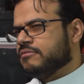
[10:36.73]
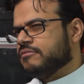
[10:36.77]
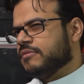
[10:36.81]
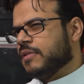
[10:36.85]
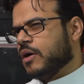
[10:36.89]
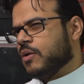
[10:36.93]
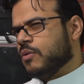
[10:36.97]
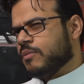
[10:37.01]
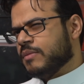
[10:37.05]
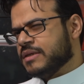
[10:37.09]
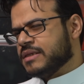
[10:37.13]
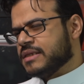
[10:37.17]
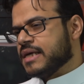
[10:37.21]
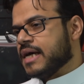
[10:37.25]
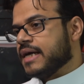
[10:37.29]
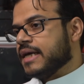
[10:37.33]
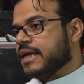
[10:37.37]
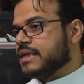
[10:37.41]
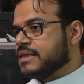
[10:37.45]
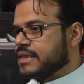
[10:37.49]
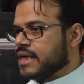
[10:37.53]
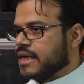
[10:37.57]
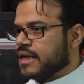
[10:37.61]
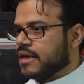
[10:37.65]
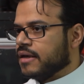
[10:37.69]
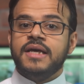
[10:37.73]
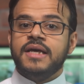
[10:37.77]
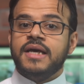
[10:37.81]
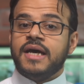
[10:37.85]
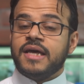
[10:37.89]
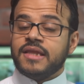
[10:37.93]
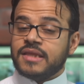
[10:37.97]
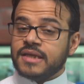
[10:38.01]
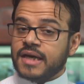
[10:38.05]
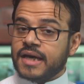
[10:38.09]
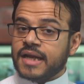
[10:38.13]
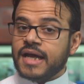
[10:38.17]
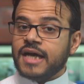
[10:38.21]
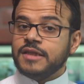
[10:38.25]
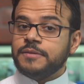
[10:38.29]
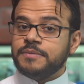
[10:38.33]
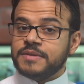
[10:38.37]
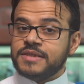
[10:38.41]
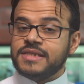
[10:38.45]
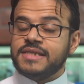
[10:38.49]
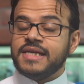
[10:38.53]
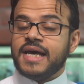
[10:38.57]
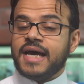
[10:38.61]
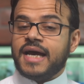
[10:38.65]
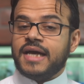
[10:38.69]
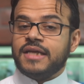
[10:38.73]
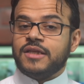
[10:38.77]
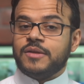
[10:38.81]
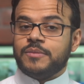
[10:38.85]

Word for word: أو مزايا زيها الثغرات بتساعد